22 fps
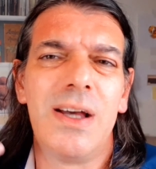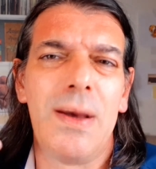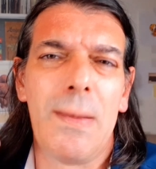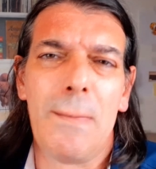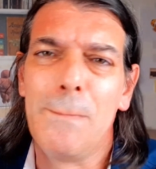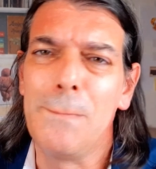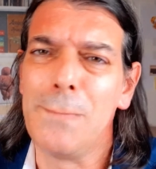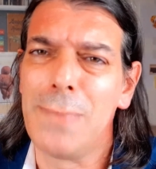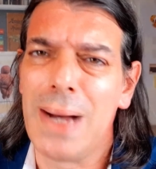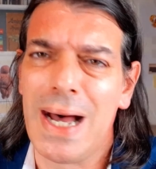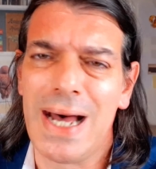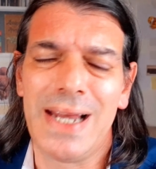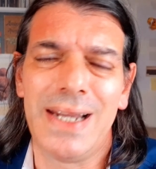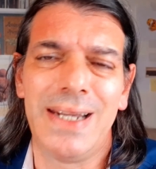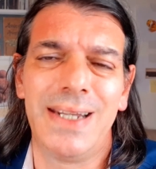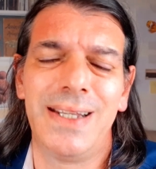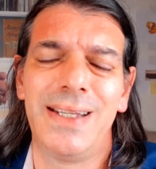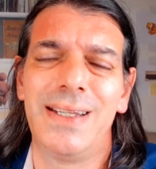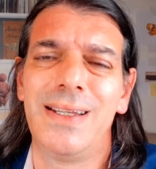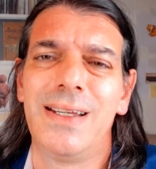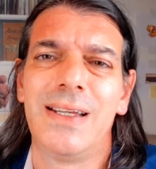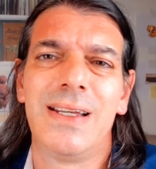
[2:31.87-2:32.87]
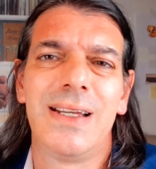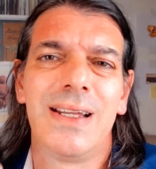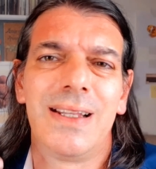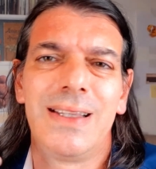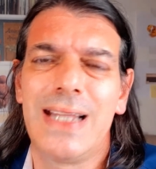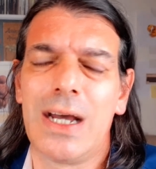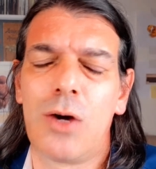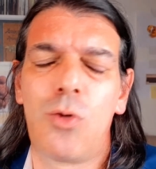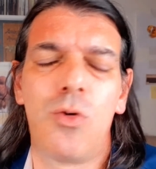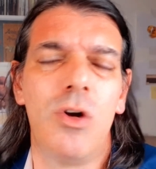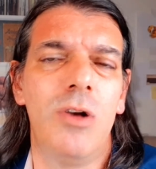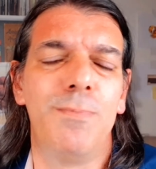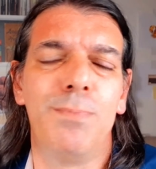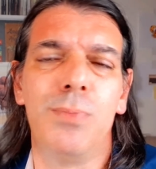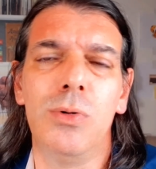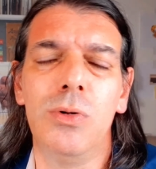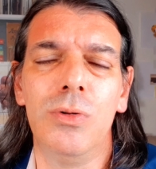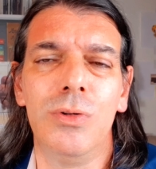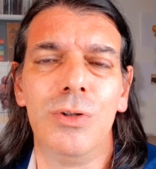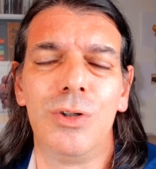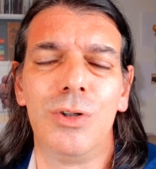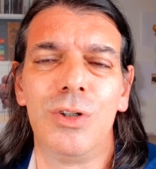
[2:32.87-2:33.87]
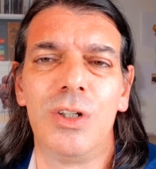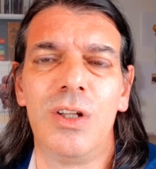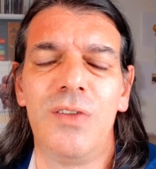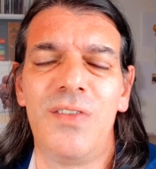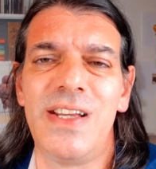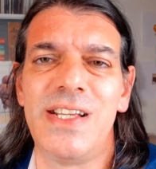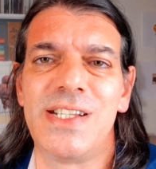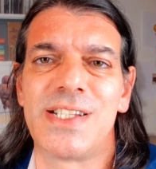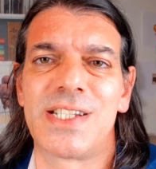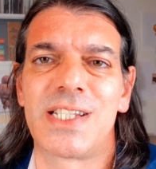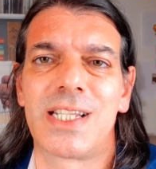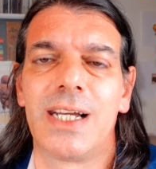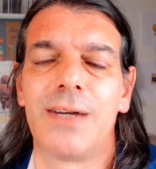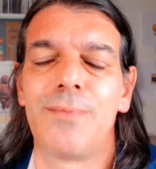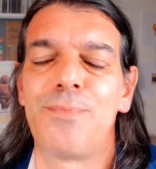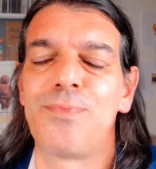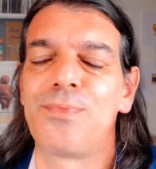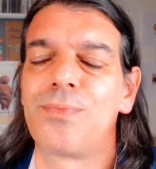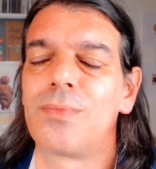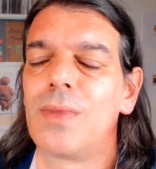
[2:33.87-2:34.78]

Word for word: male da quel punto di vista.